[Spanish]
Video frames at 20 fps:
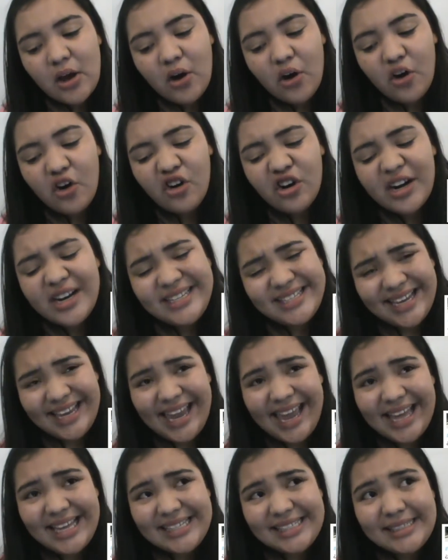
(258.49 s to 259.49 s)
o
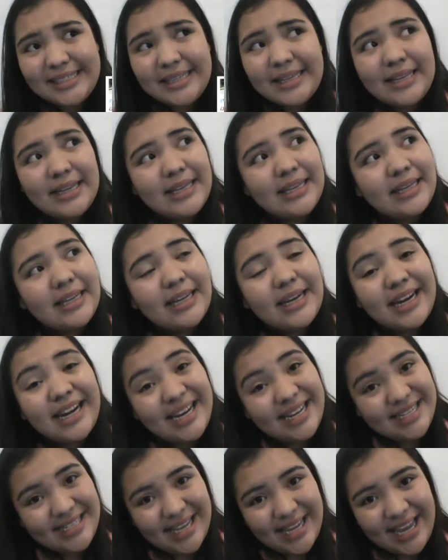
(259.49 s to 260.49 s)
reseñas?
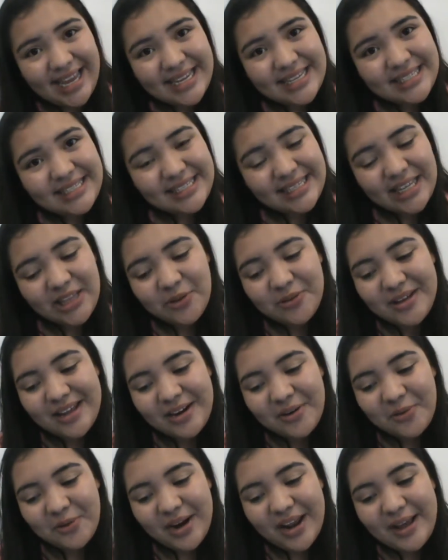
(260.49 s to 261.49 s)
Reseñas, sin duda
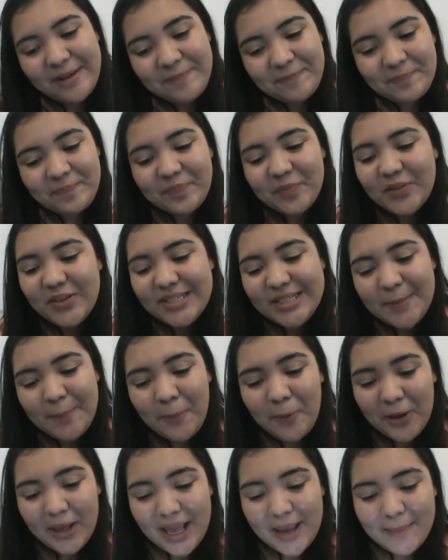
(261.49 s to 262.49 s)
alguna. No sé
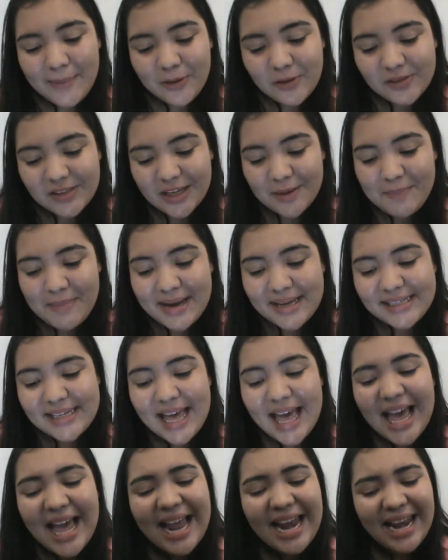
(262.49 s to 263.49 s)
por qué me gustan más
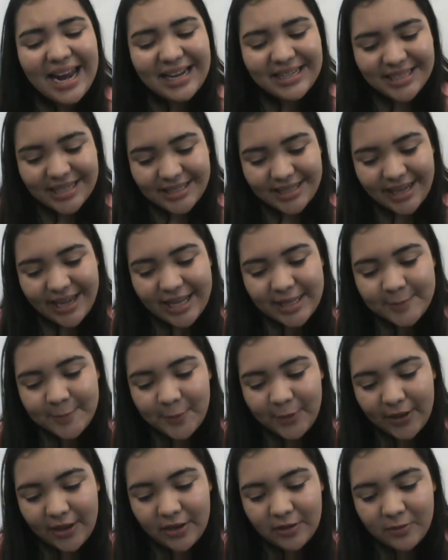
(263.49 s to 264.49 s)
las reseñas
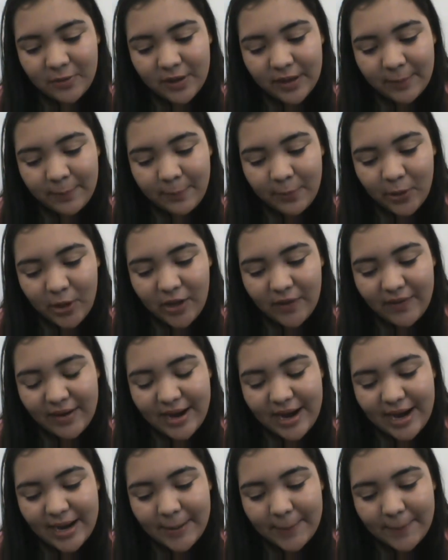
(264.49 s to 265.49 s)
porque como que puedo
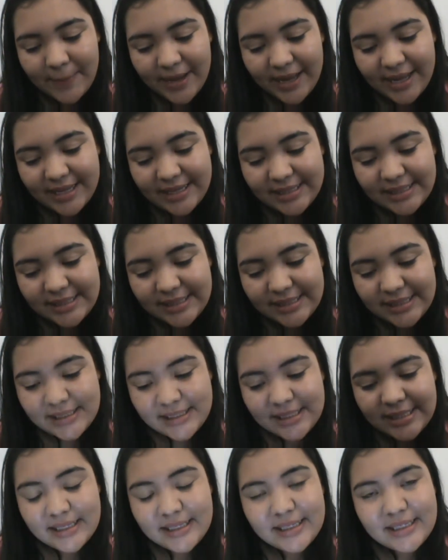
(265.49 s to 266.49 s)
hablar más
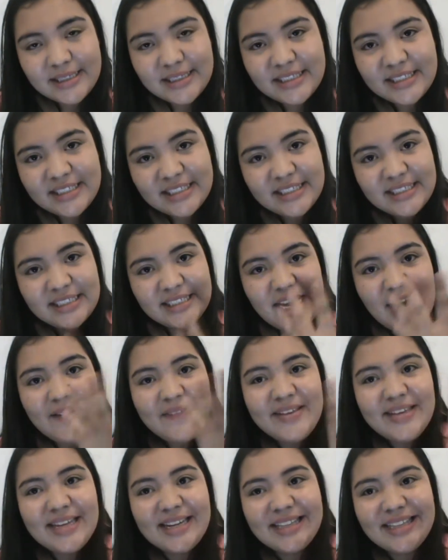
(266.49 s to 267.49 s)

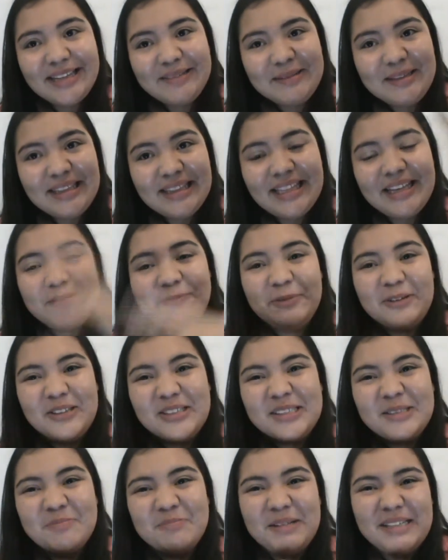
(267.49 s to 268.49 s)
abiertamente y puedo
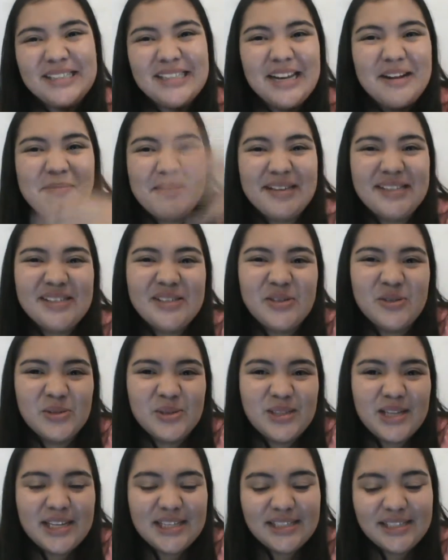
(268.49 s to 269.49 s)
expresar más
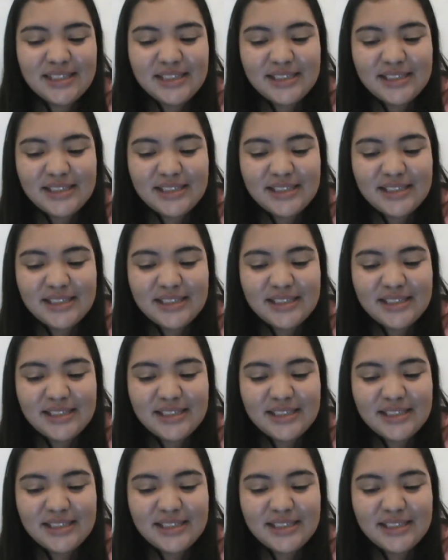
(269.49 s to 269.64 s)
cosas.